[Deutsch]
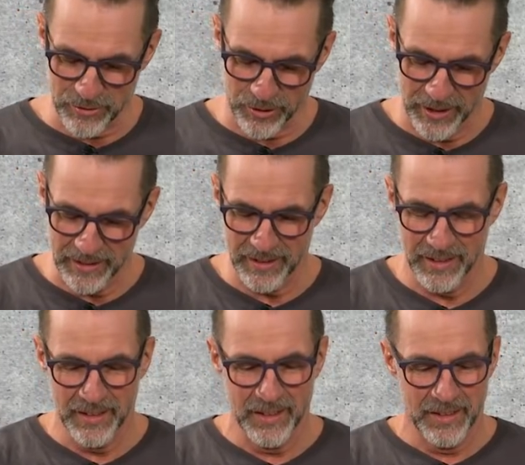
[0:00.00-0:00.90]
gefreut
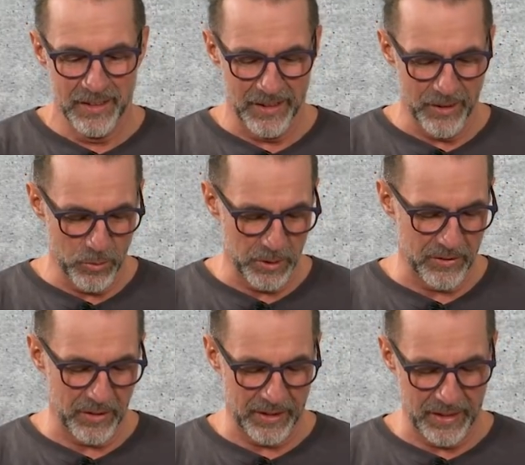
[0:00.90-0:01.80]
über
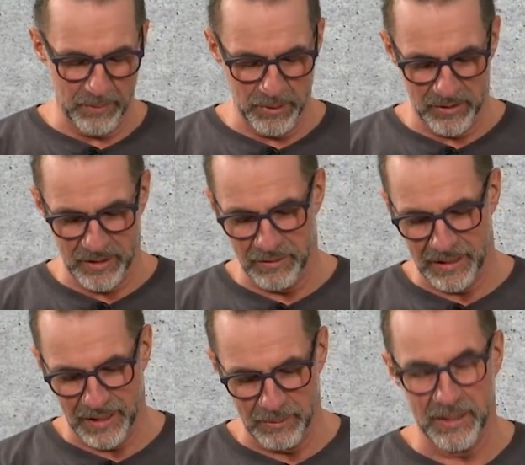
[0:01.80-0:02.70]
das Ergebnis, ne?
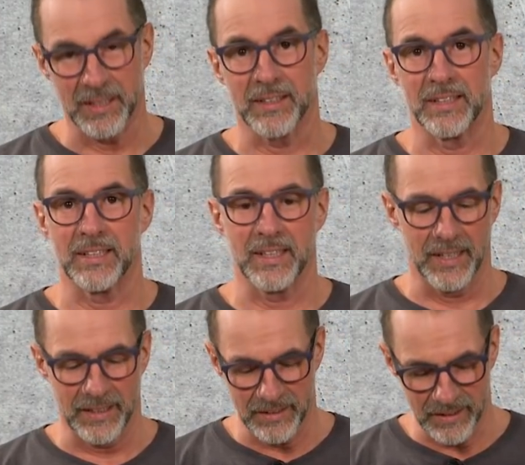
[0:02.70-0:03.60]
weil damit hat er nicht
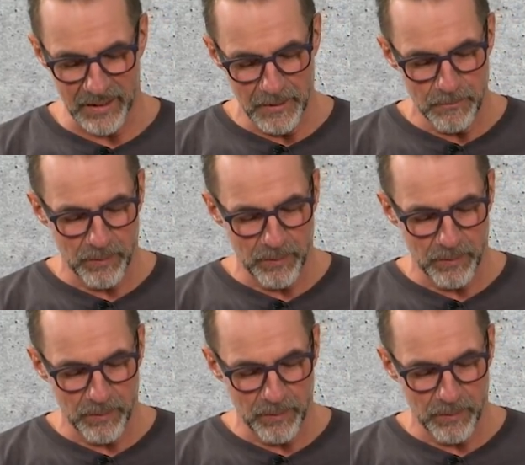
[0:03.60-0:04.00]
gerechnet.